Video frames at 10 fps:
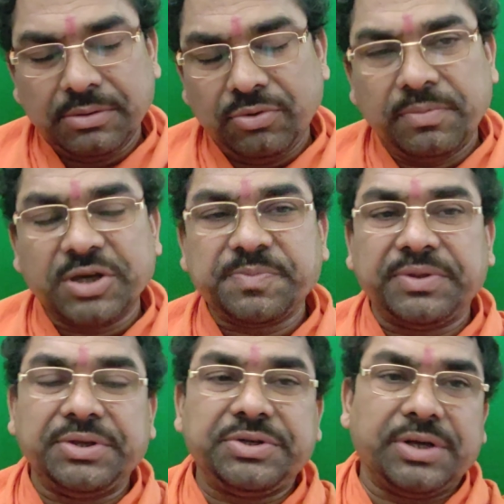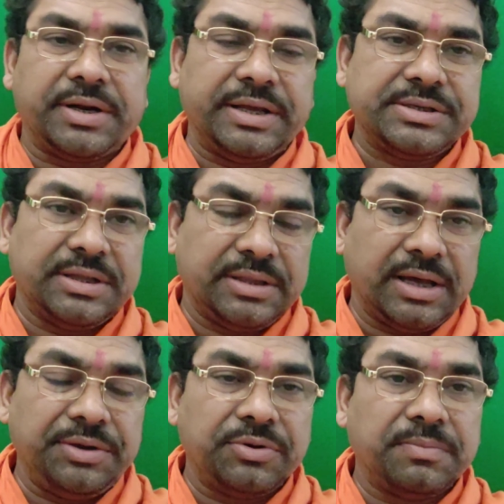गुरु बृहस्पति चल रहे हैं
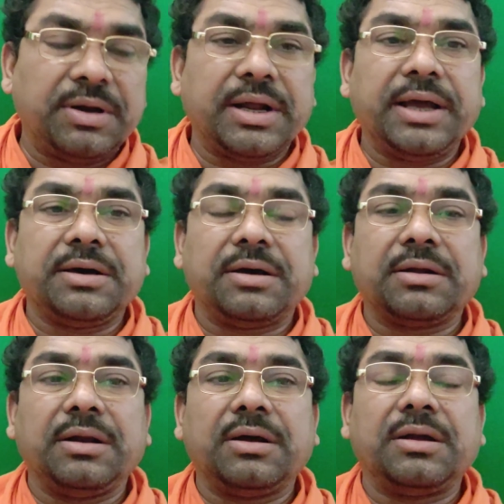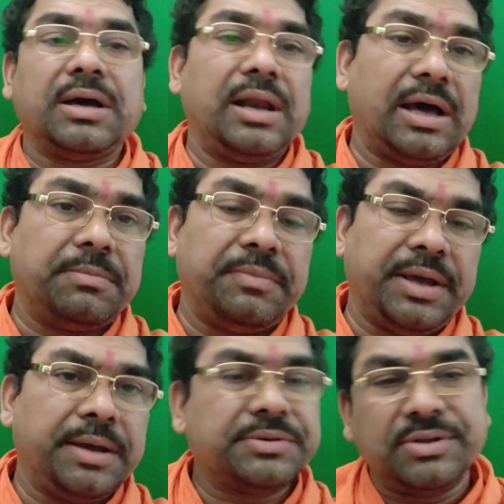संतान योग बन रहा है कर्क लग्न का लाभ
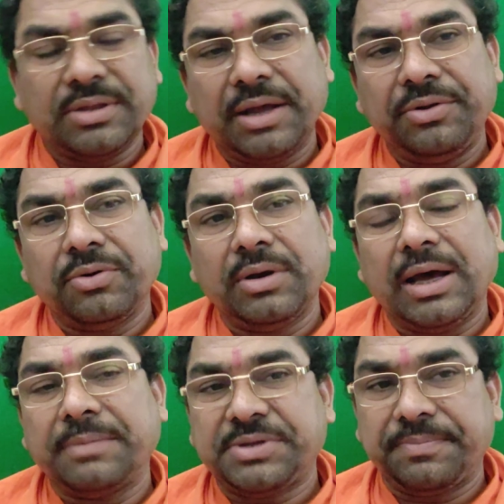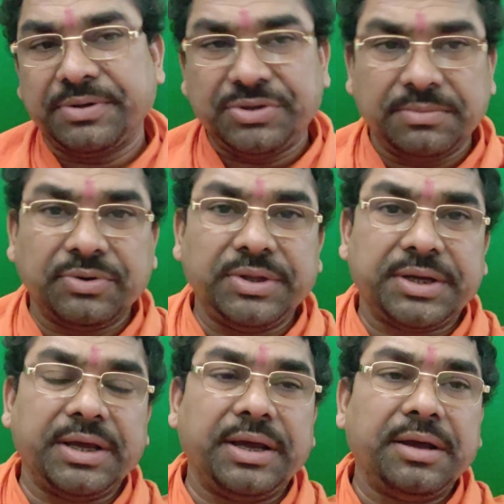में है संतान योग लाभ से पंचम को
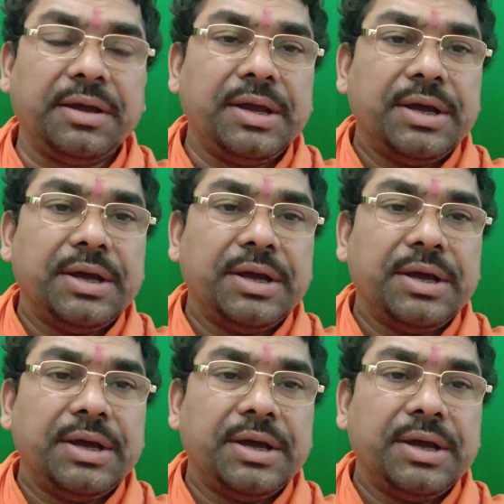देखेंगे